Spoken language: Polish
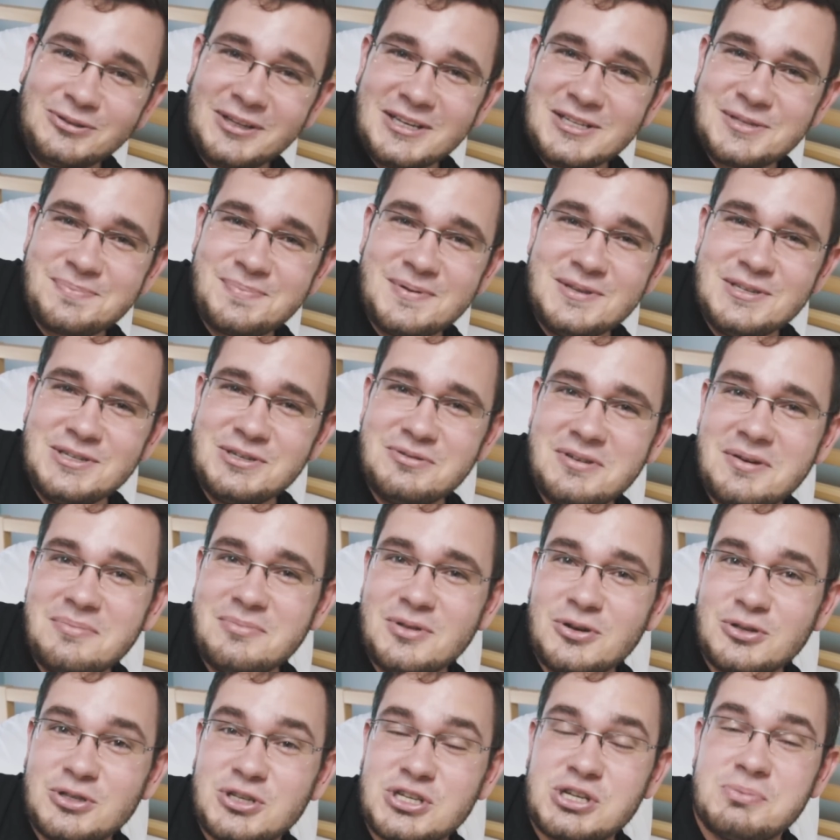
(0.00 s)
tutaj
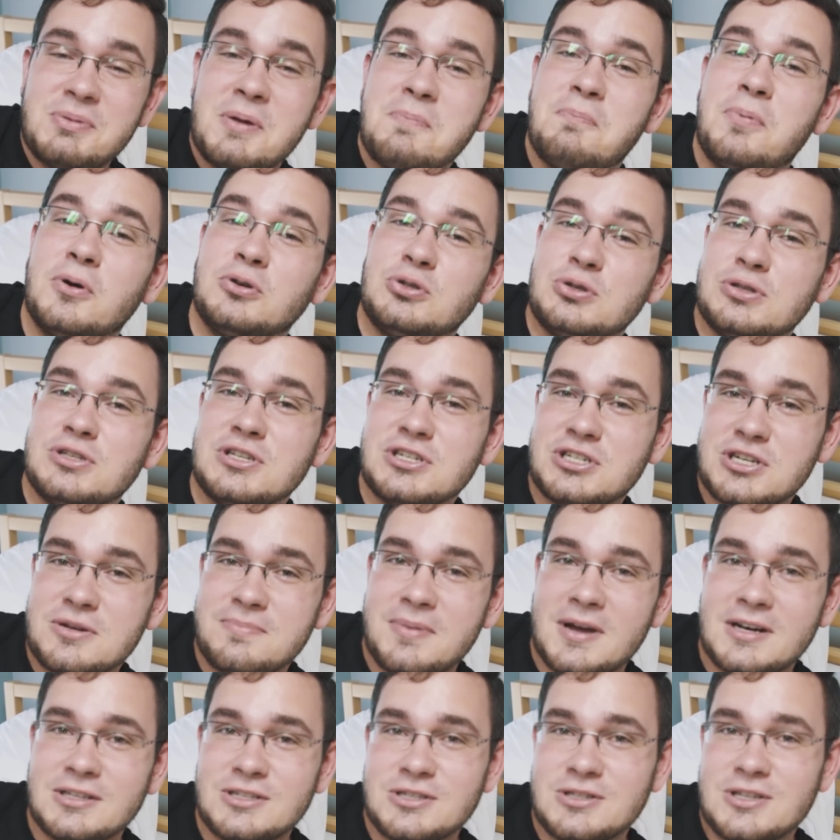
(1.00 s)
spędziłem noc, żeby poczuć jeszcze
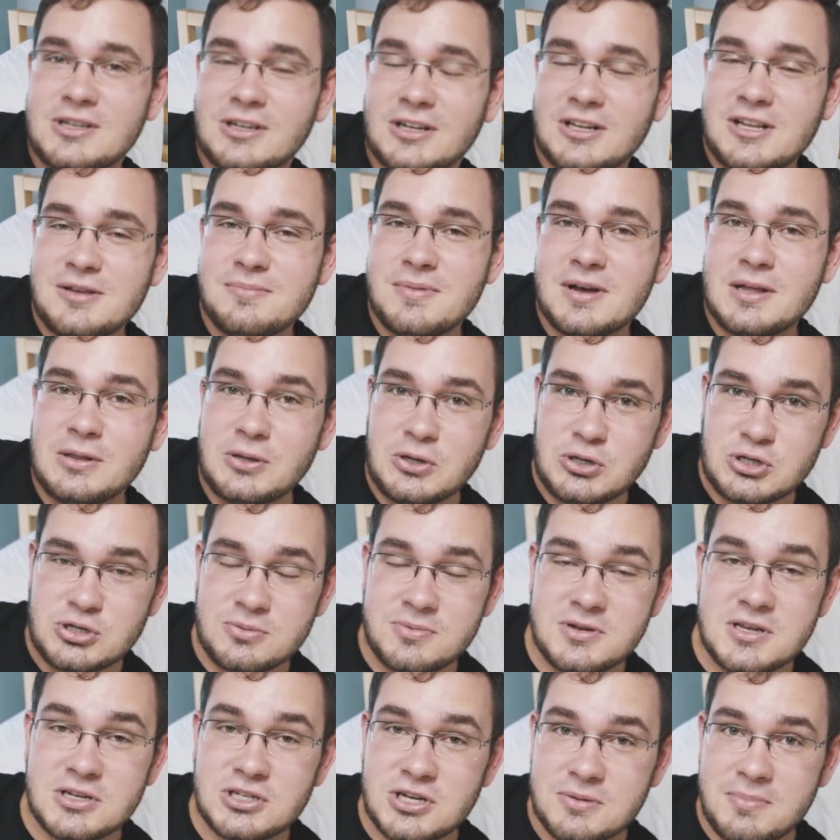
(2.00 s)
bardziej ten klimat i
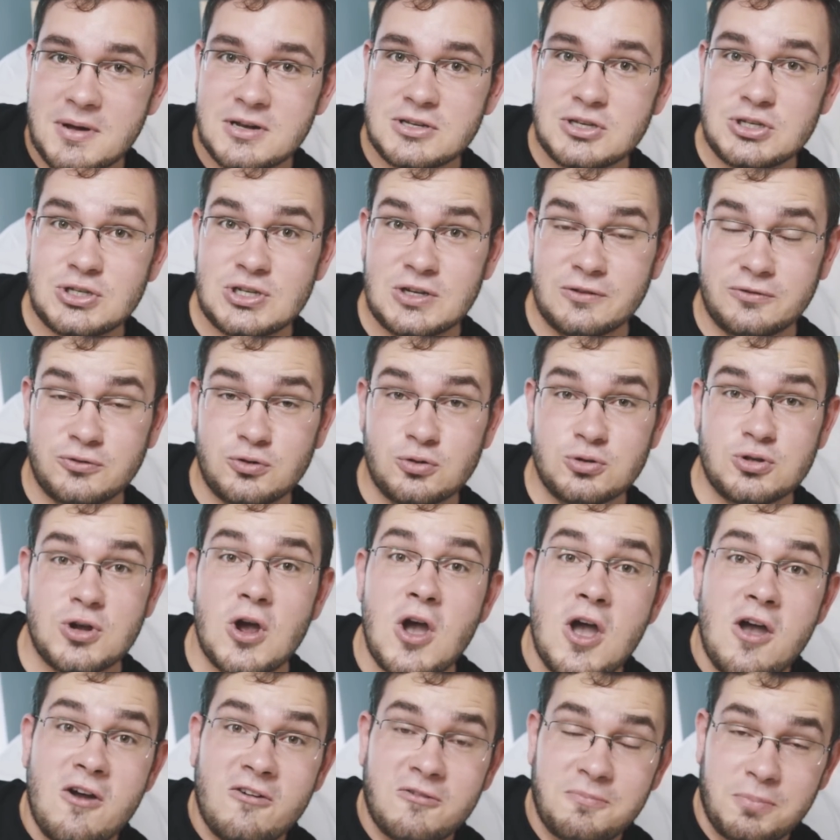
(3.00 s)
żeby jeszcze bardziej się wczuć
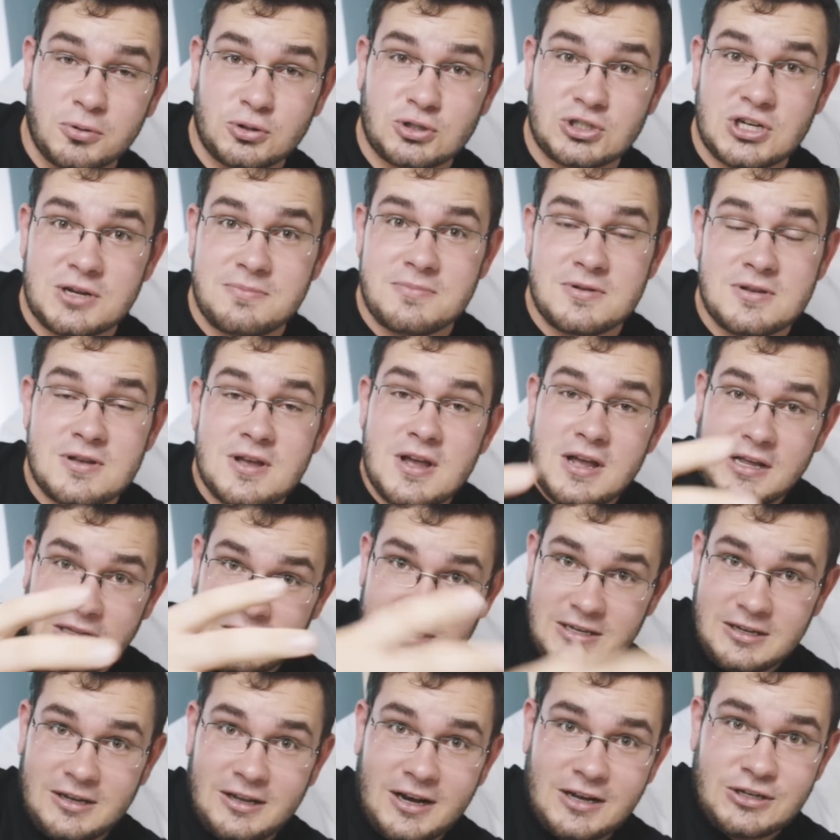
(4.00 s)
w potrzeby
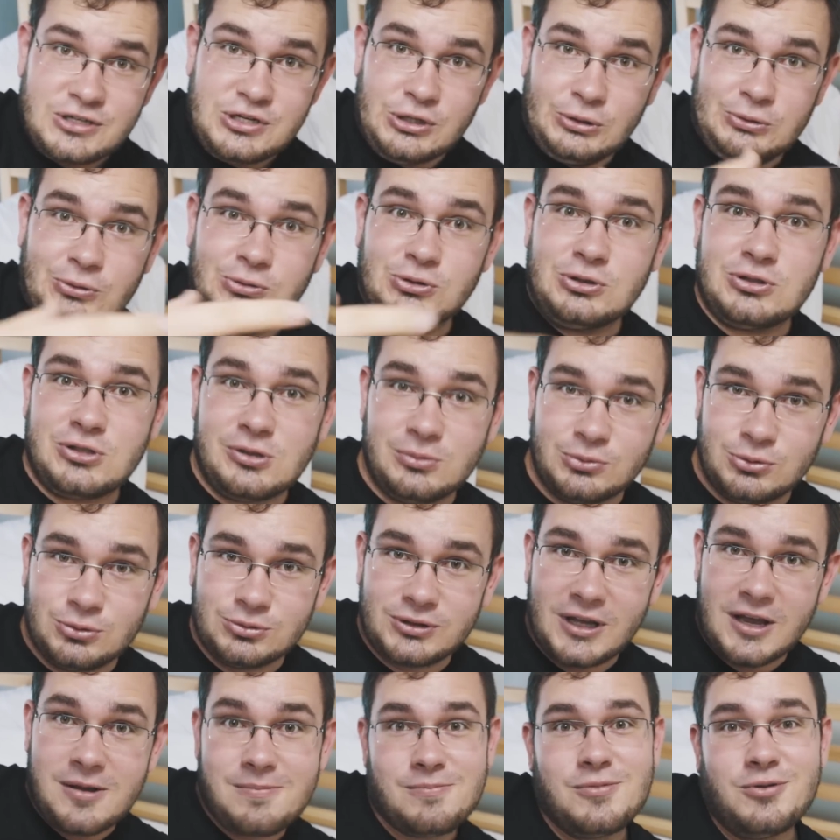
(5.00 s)
tych graczy, którzy są
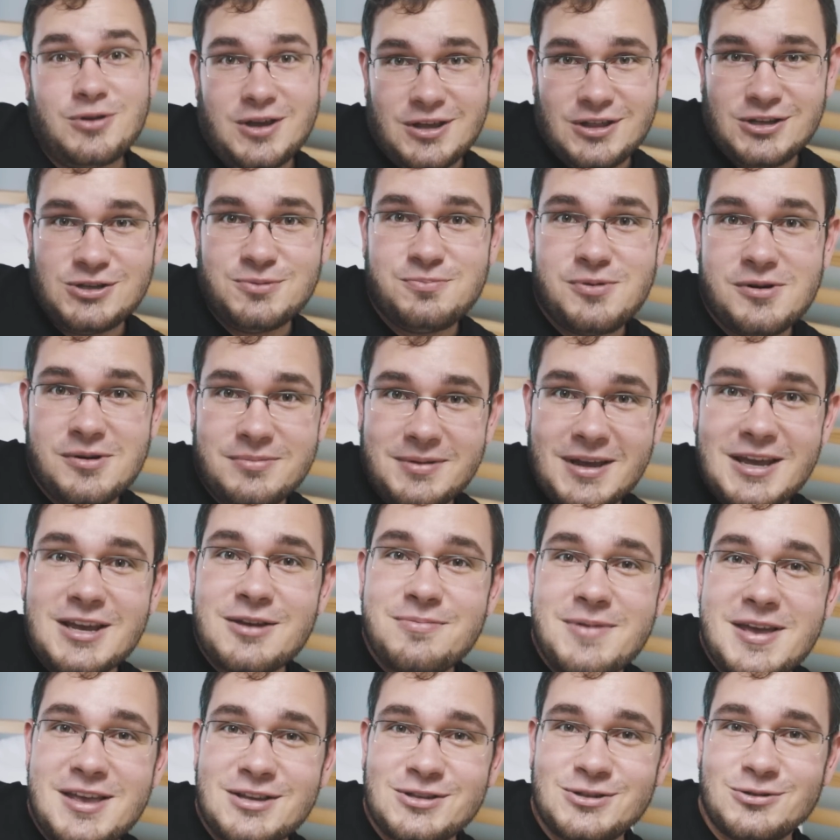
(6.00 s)
tutaj, bo kiedyś byłem na
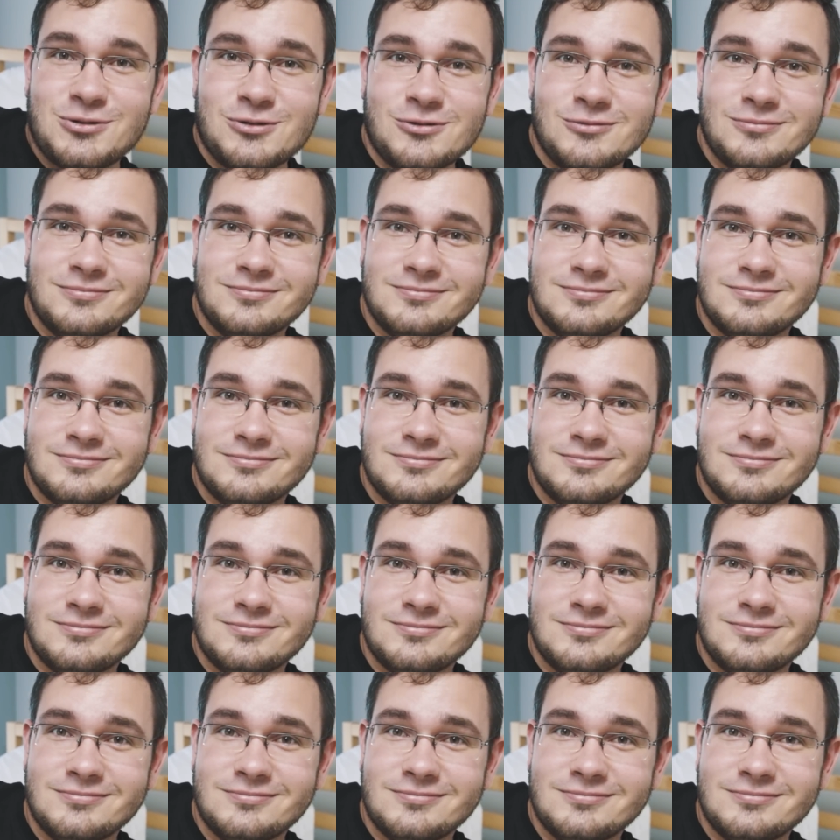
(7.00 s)
ich miejscu.